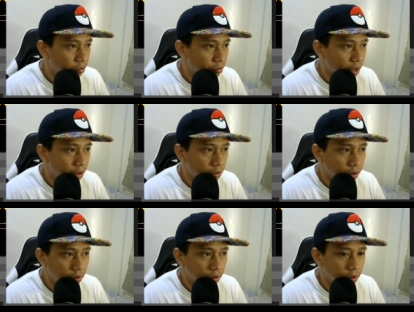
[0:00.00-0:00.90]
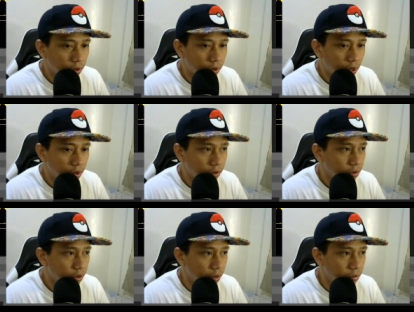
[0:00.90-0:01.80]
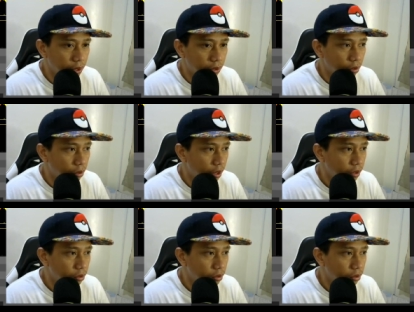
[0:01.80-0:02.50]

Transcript: Name ng anong shape niya is donut.